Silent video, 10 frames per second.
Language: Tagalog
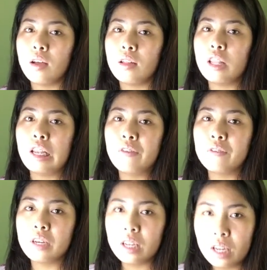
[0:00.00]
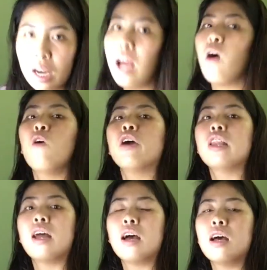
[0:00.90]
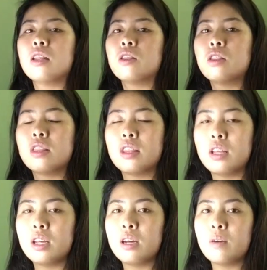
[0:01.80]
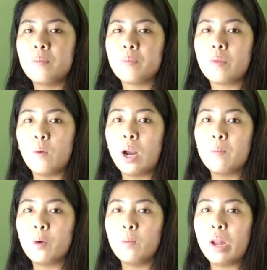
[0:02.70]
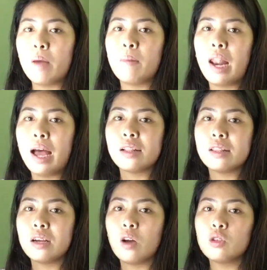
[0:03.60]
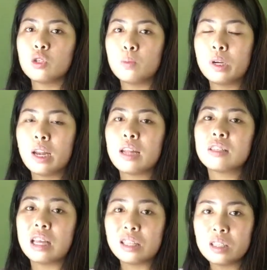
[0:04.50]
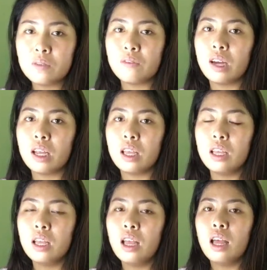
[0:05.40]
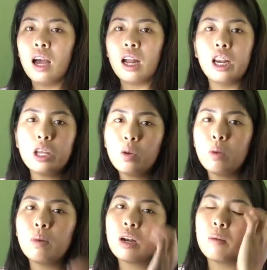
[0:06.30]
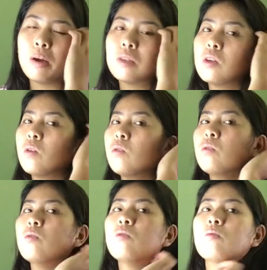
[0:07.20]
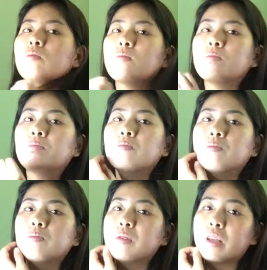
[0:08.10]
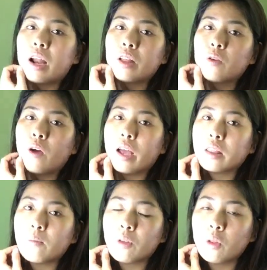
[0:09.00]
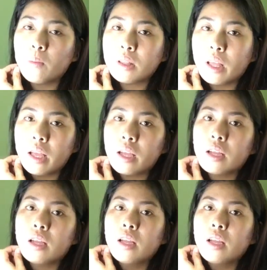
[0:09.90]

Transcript: uh, delivery nila, okay lahat walang problema lahat ng customer nila satisfied. Unlike yung ibang nabasa ko, um, sirado yung item na dumating,